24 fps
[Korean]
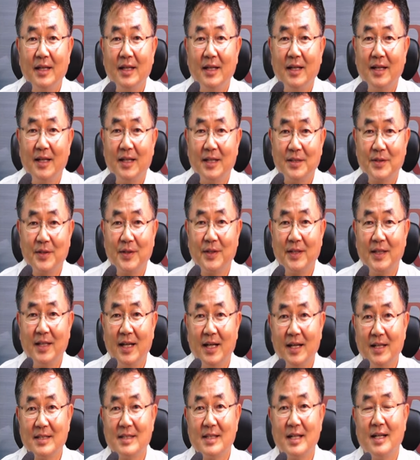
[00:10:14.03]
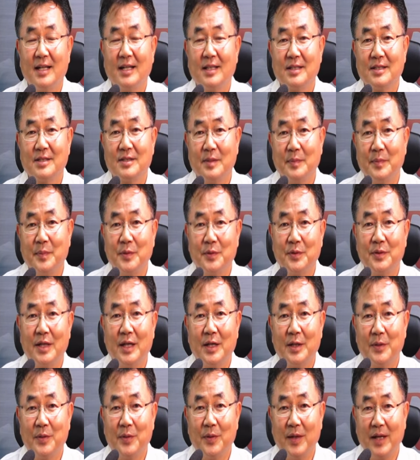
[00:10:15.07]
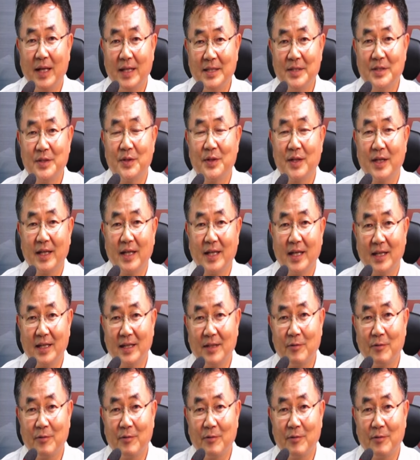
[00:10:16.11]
어, 저희가 항상 서포트하고 안전하게